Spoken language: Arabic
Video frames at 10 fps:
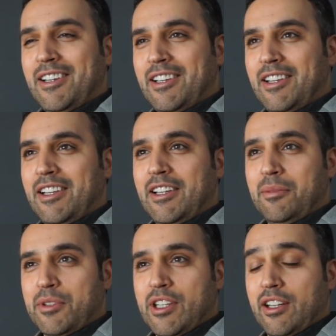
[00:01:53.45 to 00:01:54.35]

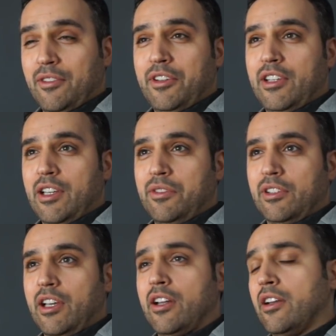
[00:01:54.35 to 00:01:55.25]
المشاكل الفنيه في
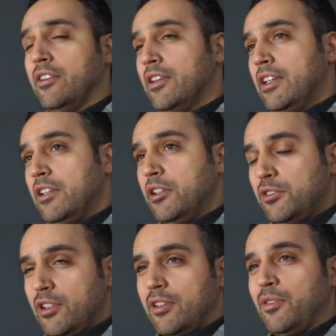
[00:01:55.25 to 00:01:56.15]
الطياره
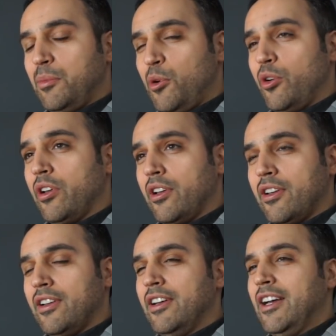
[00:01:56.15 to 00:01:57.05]
يصير في البوينغ
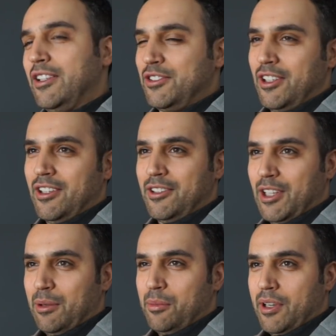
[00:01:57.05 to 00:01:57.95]
أسهل
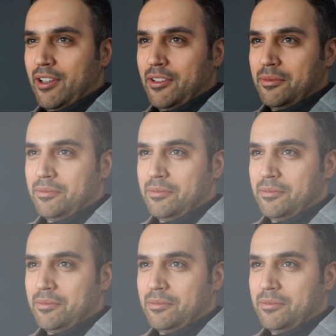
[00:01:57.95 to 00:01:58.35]
التعامل معها